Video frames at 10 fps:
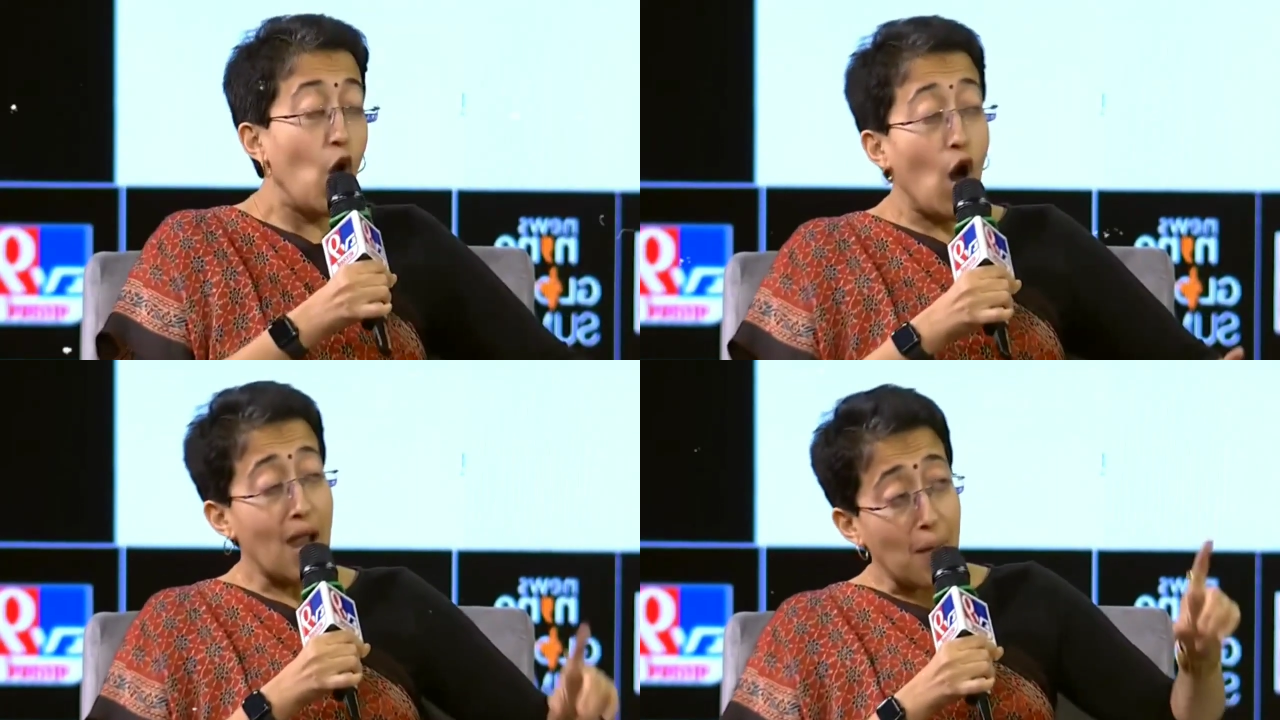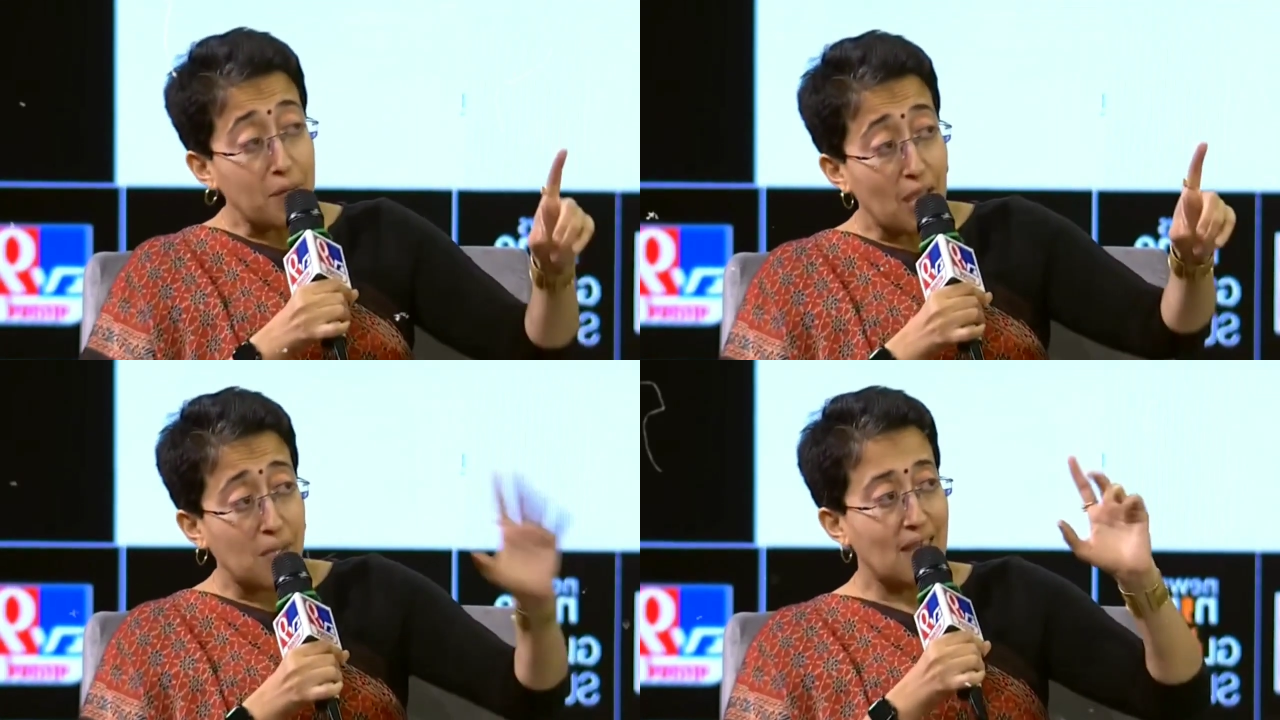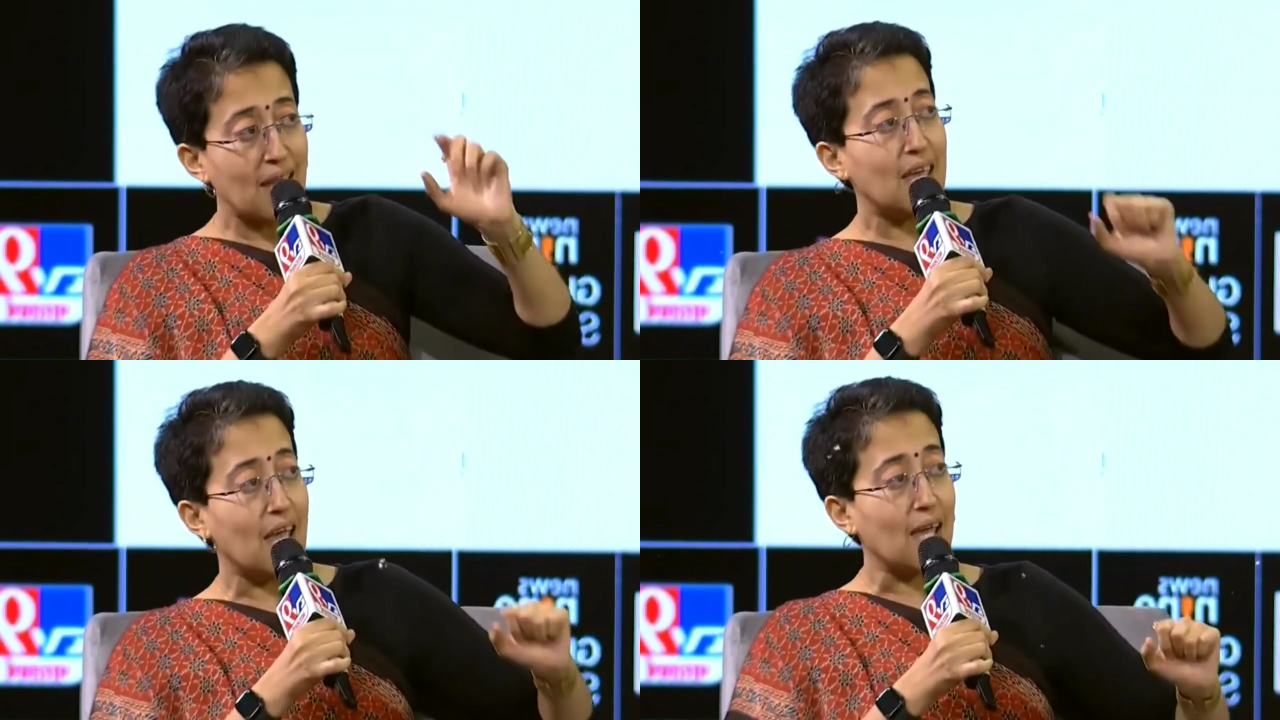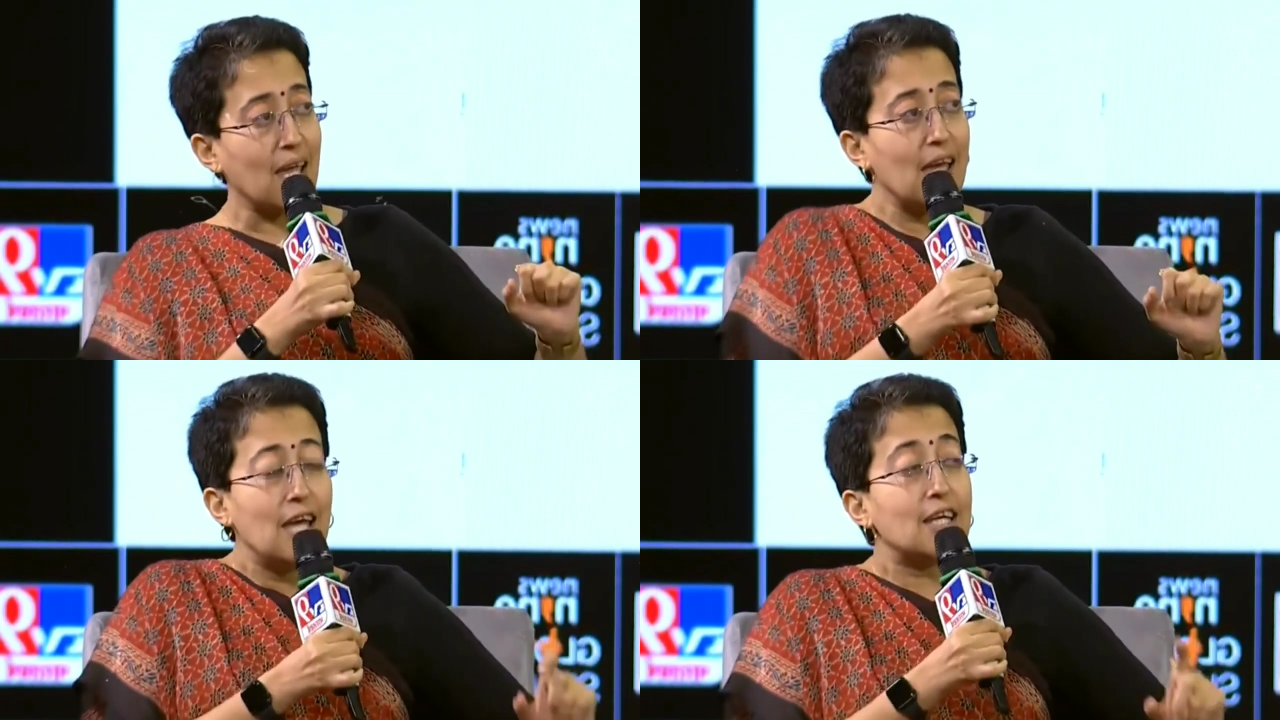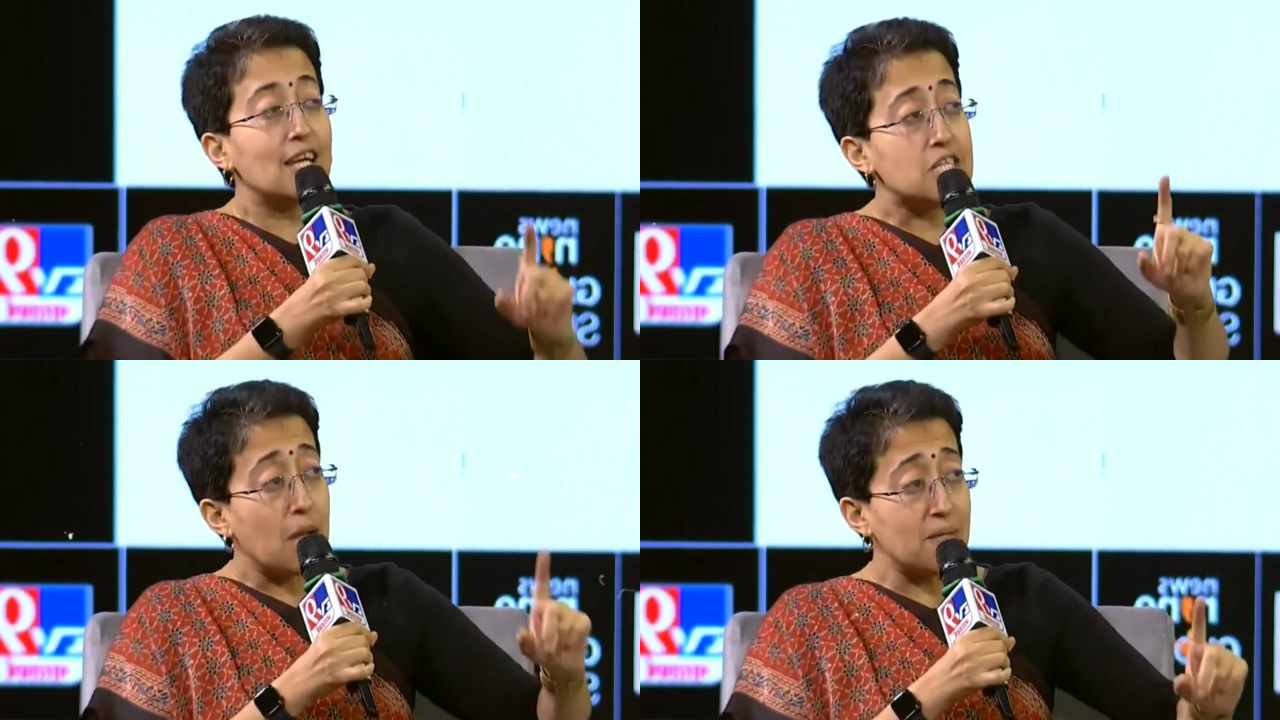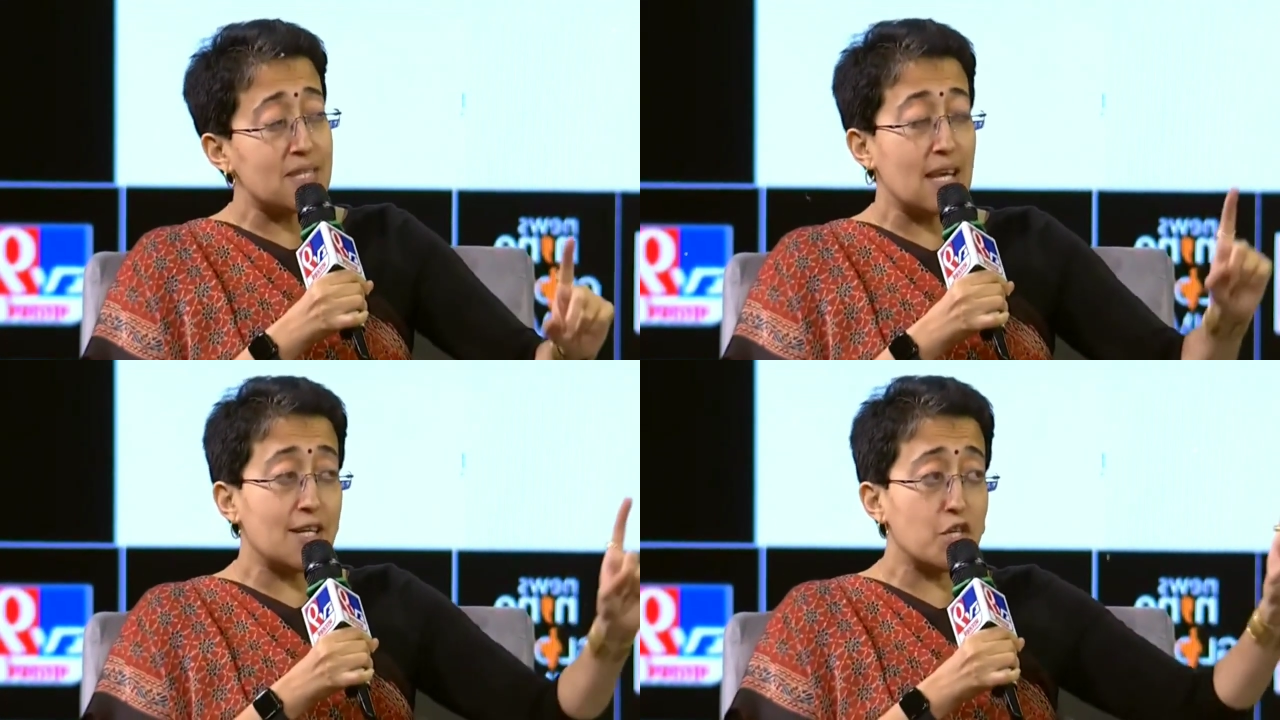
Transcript: और आप ये भी देखिए कि जब सीट